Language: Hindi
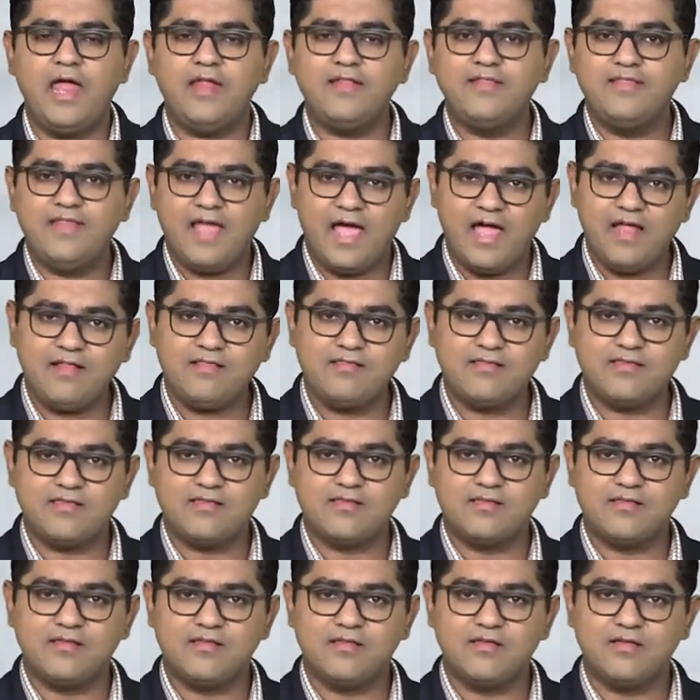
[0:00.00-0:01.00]
एंड दैट्स
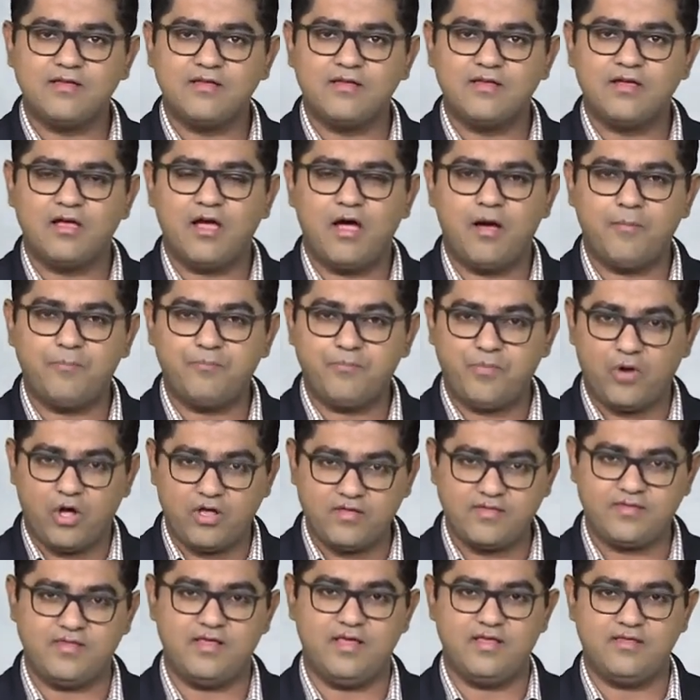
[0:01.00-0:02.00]
अ
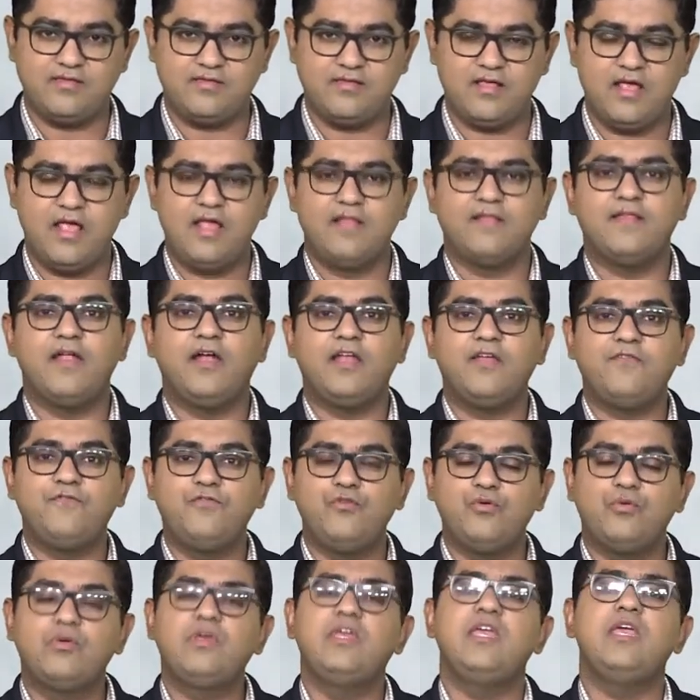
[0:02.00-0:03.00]
प्रोसेस दैट
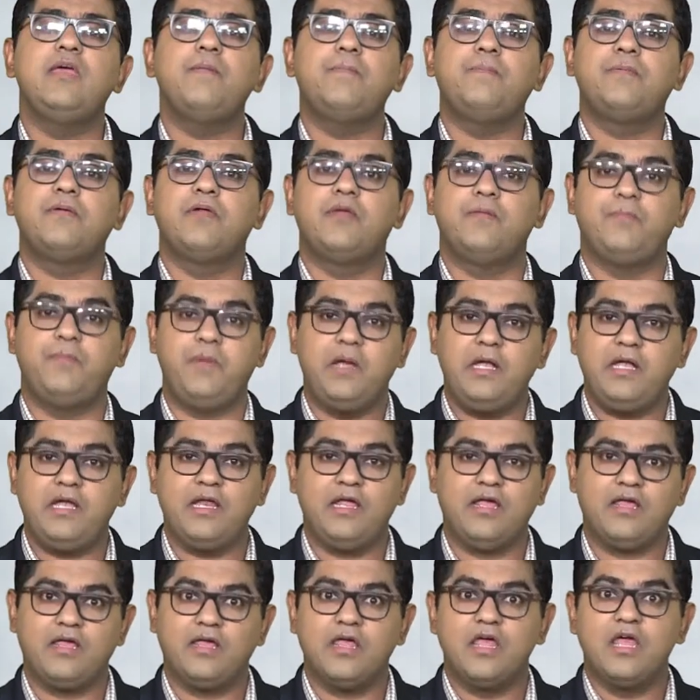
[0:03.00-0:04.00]
इफ यू कीप
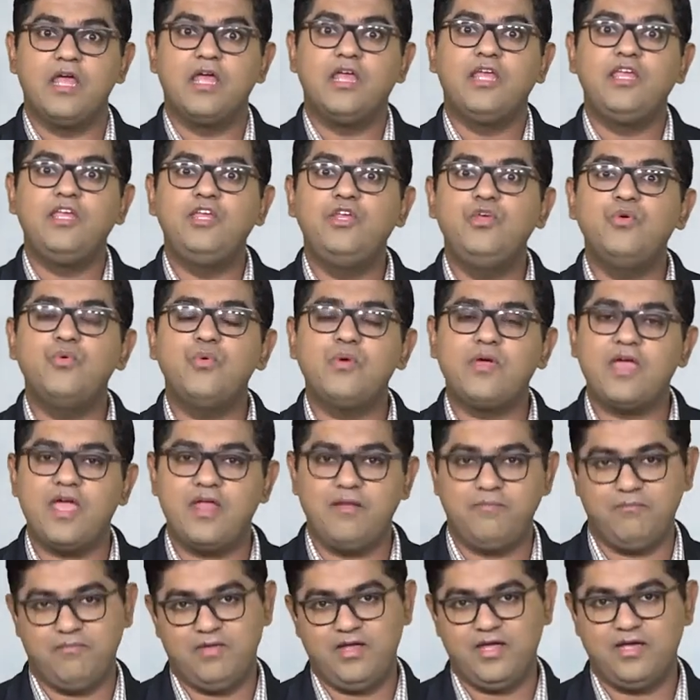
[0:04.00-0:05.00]
रिपीटिंग यू
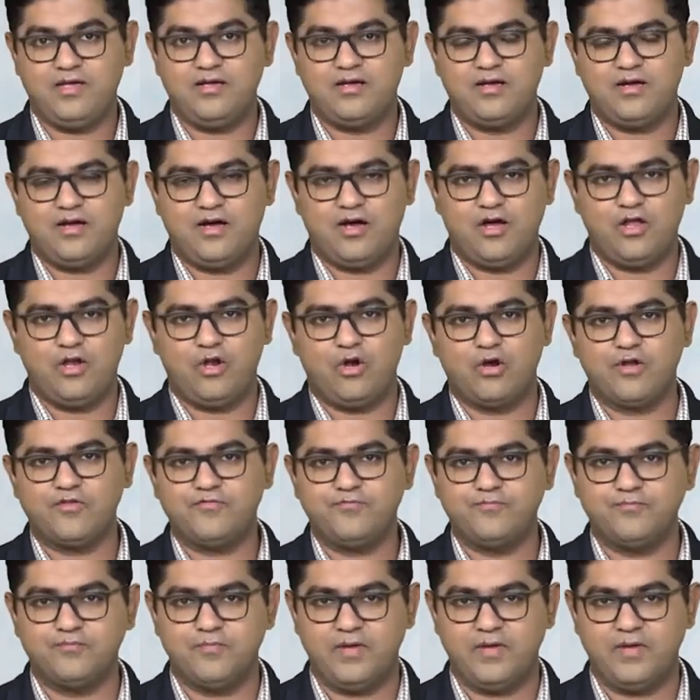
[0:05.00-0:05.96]
कैन मेक अ लॉट ऑफ